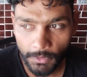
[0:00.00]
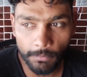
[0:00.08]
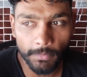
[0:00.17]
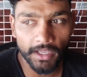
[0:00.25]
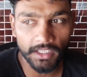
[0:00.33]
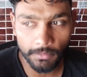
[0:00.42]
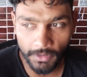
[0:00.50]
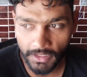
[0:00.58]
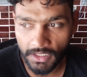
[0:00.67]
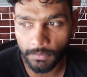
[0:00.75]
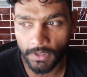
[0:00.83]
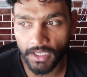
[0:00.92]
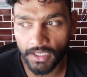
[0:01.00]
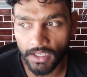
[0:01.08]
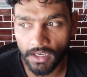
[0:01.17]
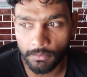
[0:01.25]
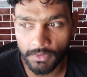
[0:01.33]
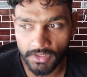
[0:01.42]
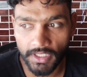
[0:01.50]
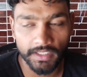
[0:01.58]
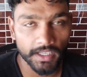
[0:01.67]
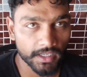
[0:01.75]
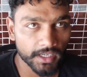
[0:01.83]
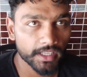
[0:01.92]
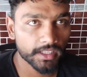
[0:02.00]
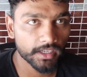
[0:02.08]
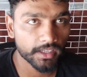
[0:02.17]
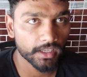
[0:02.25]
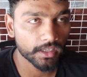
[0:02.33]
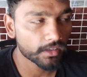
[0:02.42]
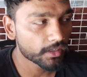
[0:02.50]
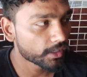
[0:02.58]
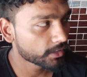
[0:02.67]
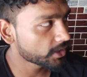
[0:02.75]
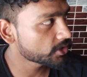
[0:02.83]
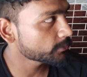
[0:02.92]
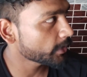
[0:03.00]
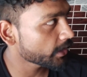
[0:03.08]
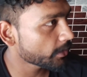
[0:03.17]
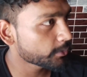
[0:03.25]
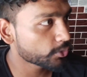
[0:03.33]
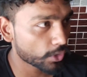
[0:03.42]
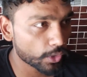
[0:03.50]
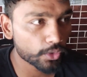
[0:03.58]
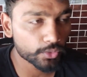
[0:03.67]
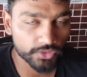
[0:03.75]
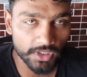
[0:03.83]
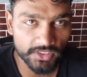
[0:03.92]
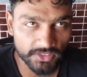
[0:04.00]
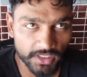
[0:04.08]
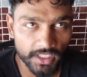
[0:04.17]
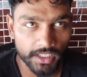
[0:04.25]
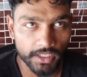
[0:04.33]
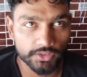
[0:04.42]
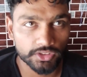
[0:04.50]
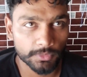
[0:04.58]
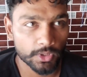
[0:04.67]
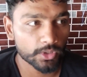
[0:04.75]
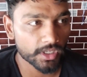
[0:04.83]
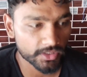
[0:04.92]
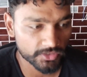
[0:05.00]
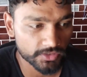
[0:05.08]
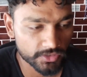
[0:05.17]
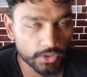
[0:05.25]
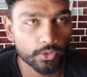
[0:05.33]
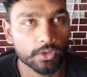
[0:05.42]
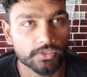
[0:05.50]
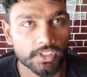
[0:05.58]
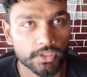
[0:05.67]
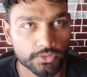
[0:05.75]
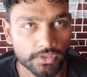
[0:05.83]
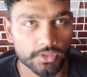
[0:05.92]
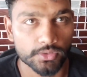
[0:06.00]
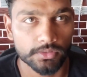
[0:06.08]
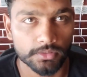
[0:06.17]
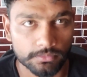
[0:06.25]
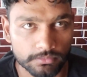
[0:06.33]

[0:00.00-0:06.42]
फिर मैं भी गणी पड़ा है यार हमने देखा ट्राई करके तो इस मारे अभी थोड़ा और कुछ रास्ता देख रहे हैं जिसमें लोग आन सस्ती और या कुछ नहीं